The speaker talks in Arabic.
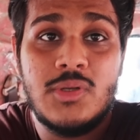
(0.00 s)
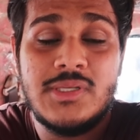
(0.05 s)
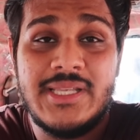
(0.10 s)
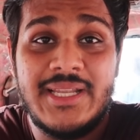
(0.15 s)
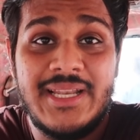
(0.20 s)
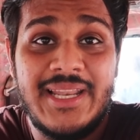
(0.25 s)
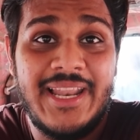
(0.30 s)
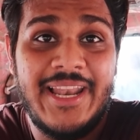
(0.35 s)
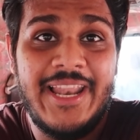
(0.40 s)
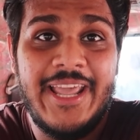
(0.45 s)

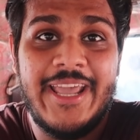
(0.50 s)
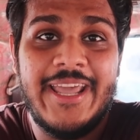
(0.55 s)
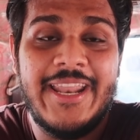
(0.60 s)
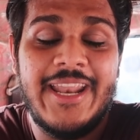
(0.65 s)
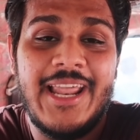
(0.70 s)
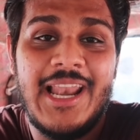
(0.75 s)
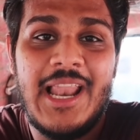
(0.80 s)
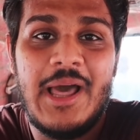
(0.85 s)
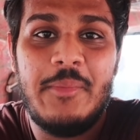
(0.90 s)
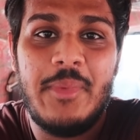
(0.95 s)
وصلنا
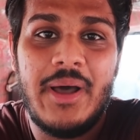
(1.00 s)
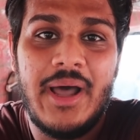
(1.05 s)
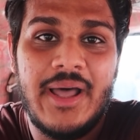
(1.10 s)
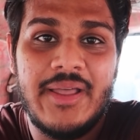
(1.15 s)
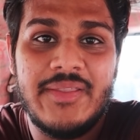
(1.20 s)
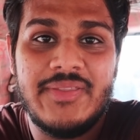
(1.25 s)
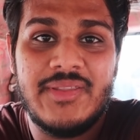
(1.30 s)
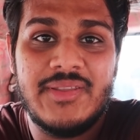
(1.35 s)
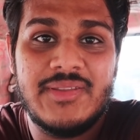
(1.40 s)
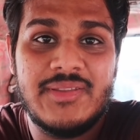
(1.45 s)
الحين إلى
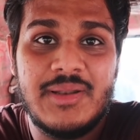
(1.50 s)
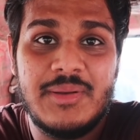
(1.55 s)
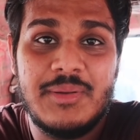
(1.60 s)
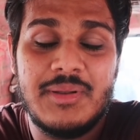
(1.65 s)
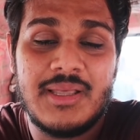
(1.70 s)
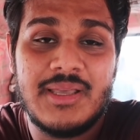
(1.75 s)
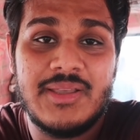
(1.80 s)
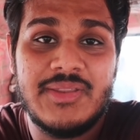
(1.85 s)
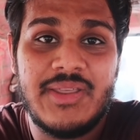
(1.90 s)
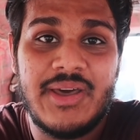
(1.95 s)
محطة
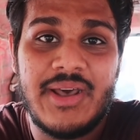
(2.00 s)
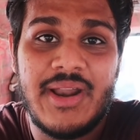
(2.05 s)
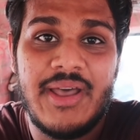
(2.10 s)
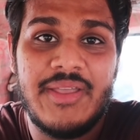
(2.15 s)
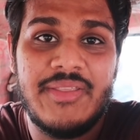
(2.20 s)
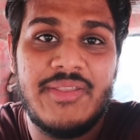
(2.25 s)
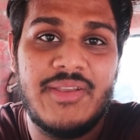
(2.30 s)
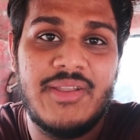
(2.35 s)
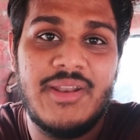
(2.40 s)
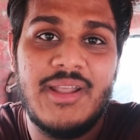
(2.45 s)

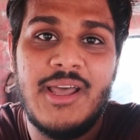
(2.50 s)
القطارات